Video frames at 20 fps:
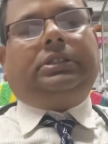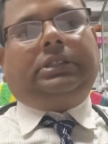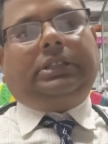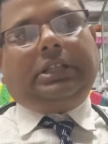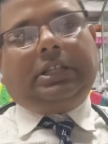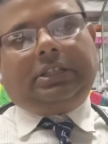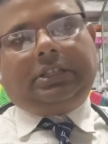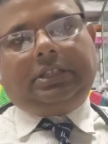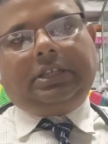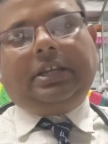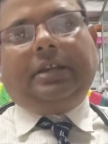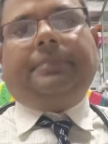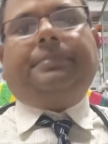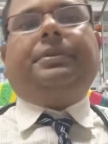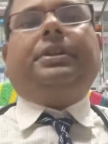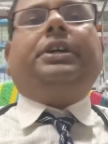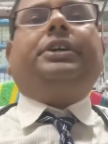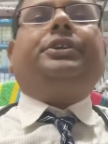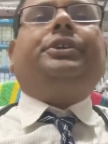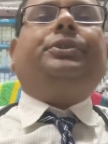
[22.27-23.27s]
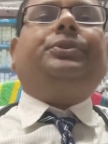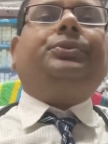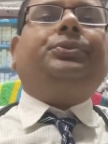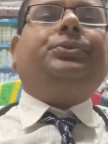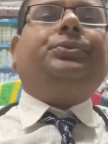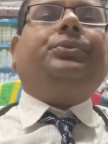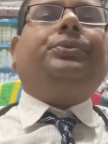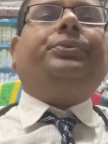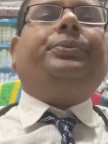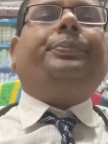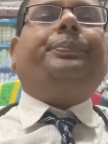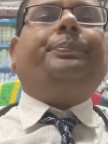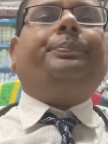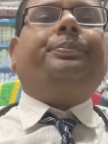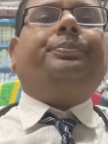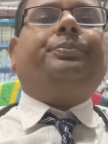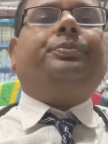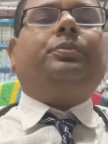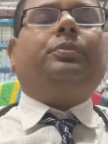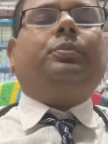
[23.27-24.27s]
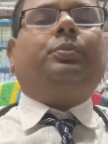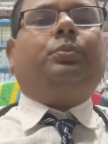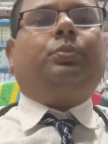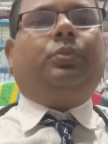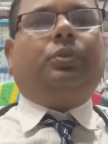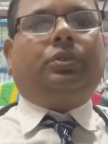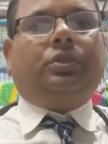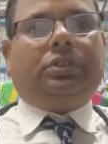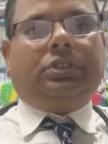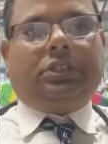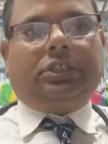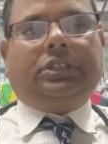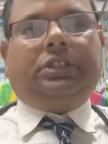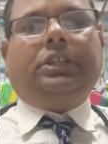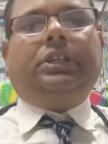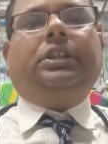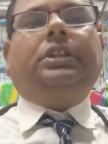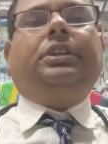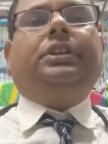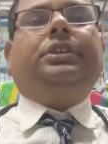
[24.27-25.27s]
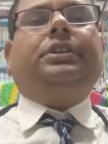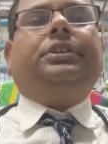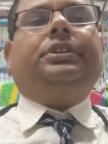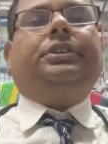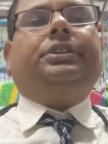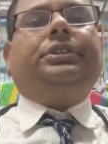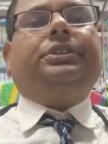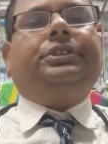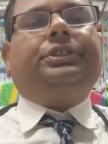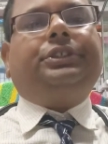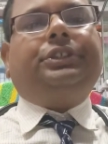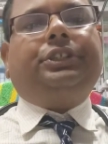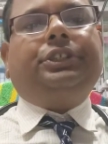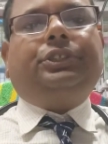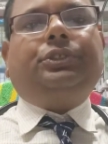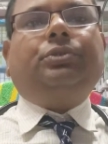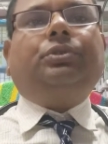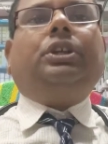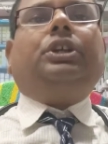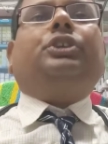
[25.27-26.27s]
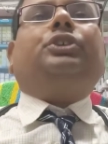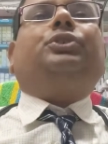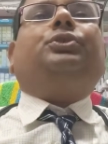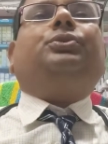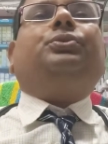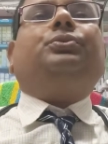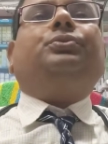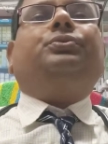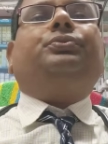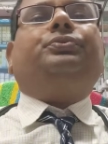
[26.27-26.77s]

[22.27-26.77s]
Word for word: তাতে আমরা কিন্তু প্রত্যেকেই কিছু না কিছু